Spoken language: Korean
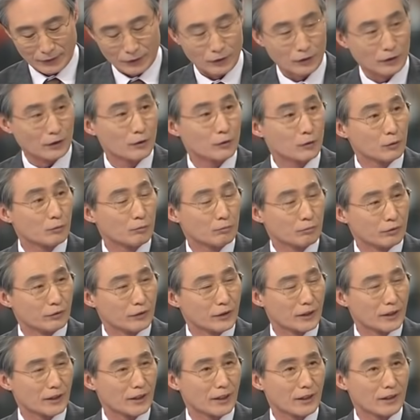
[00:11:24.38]
그때 좀
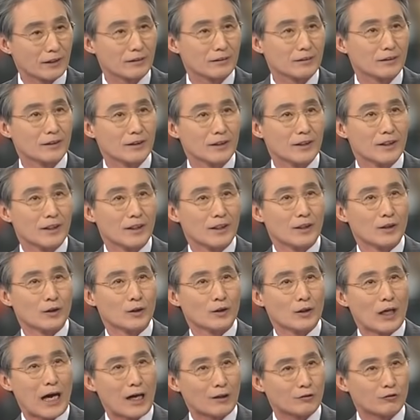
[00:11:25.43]
분위기가
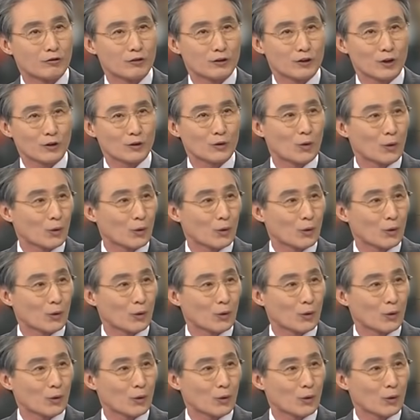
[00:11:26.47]
학술적